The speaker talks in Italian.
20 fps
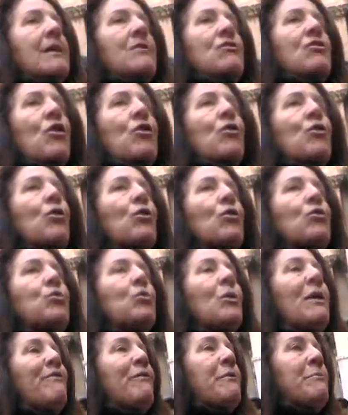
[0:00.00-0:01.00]
sono
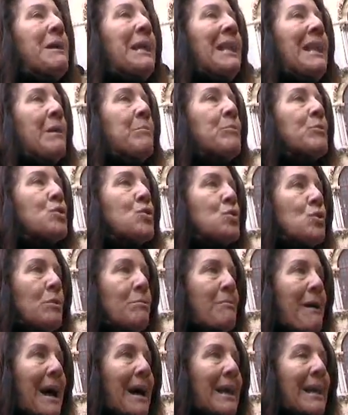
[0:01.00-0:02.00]
due famiglie
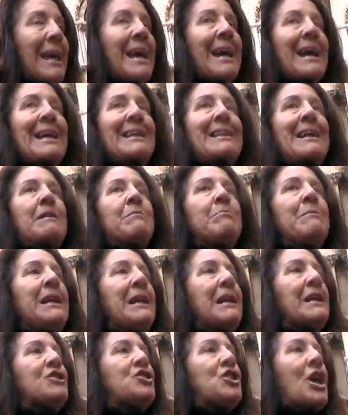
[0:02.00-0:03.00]
musulmane che dal
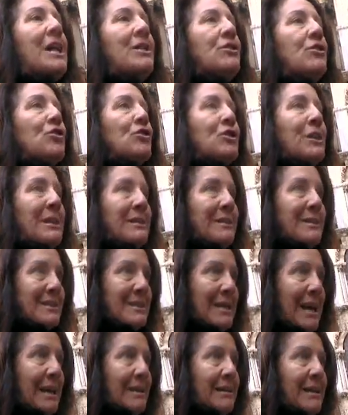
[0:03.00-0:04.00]

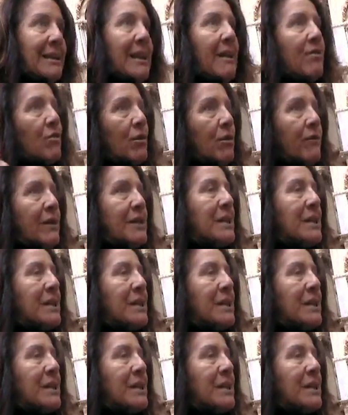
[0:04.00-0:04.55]
1187, adesso ne